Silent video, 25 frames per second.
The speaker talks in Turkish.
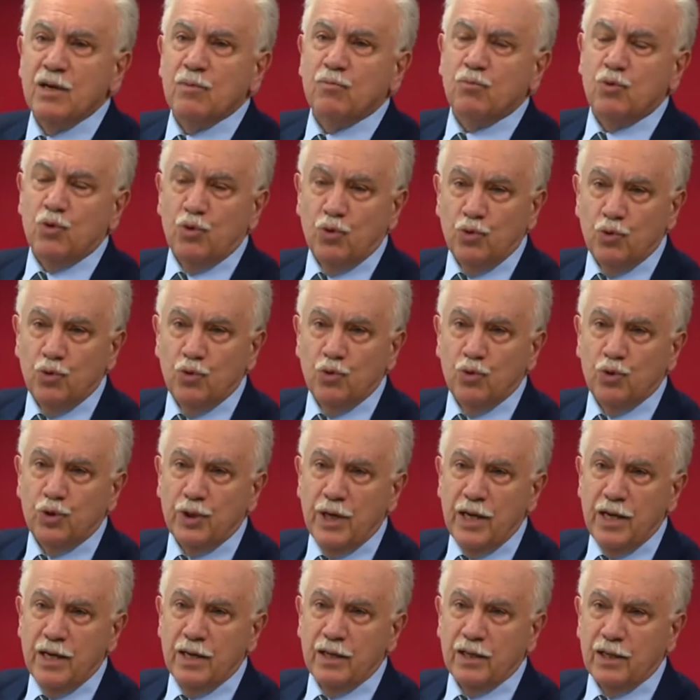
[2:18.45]
bu yürüyüşe
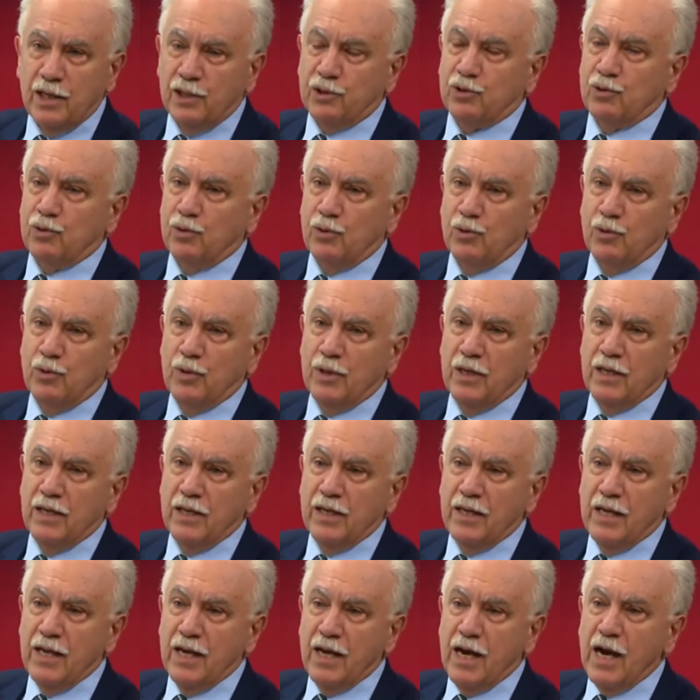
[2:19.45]
katılıyor.
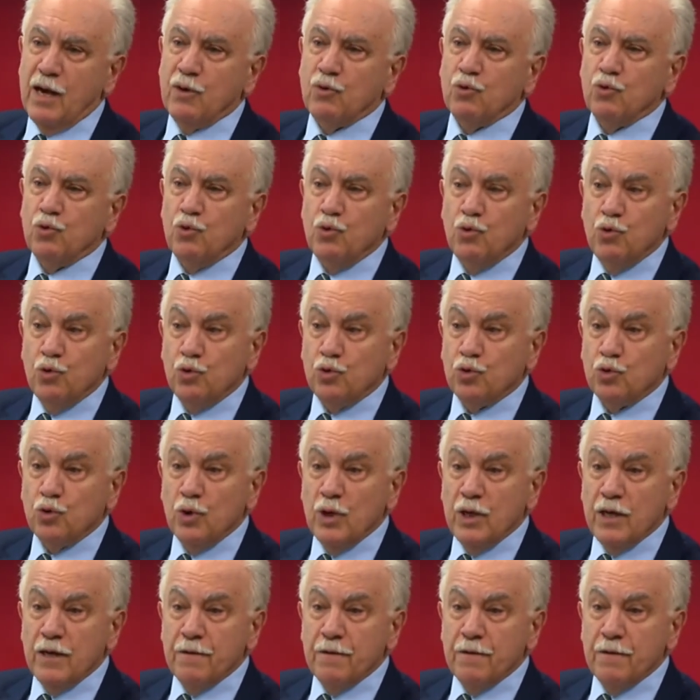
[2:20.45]
Evet. Ha yürüyüş